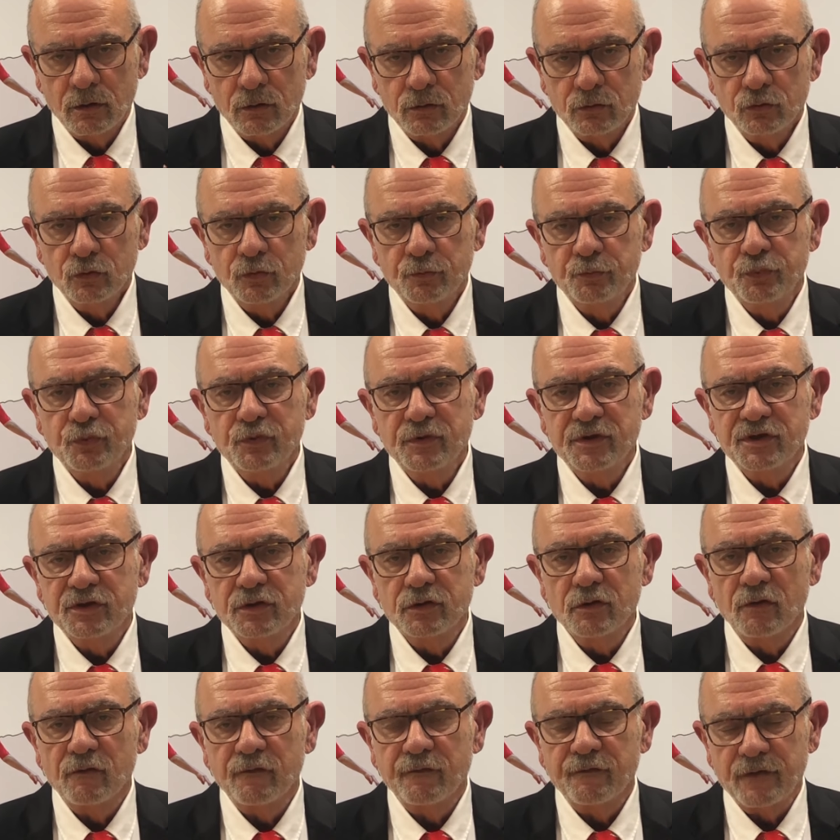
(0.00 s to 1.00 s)
nous
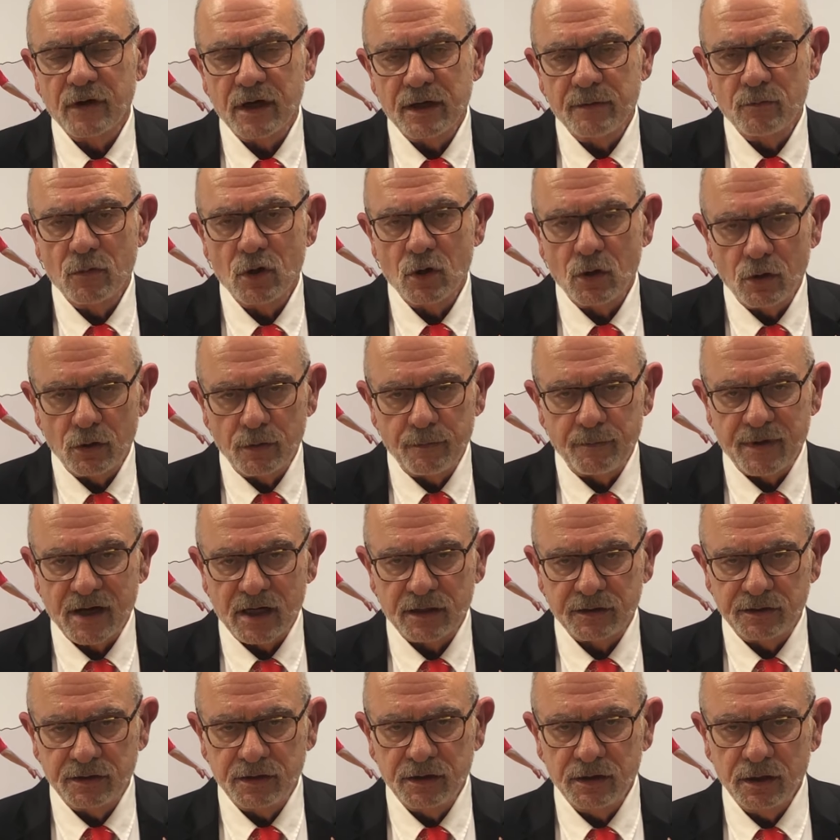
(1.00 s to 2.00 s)
puissions vraiment
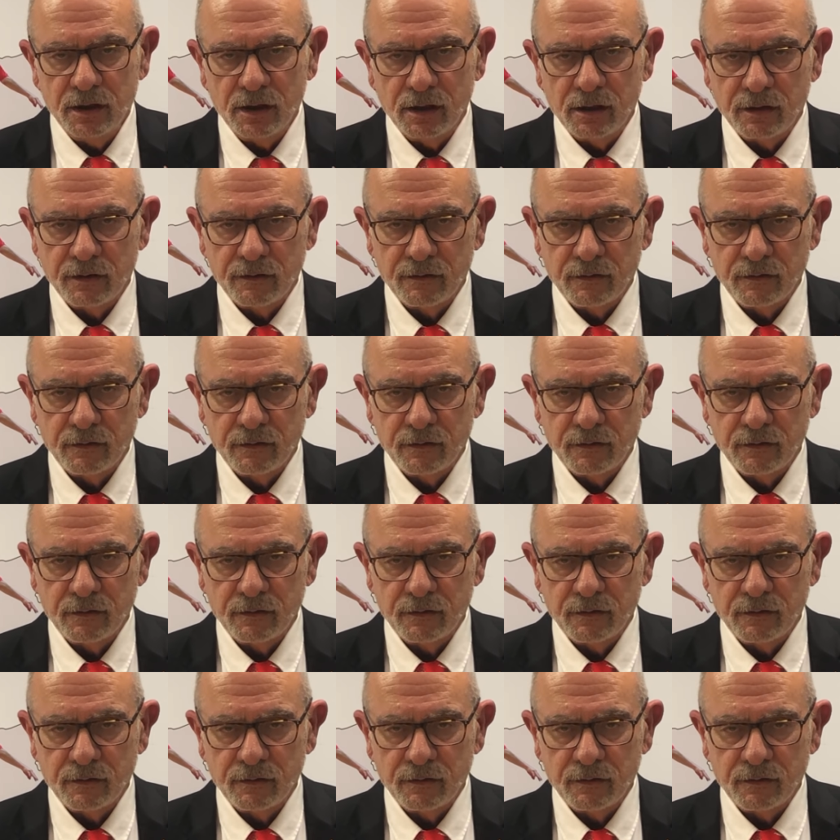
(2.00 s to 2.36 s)
repartir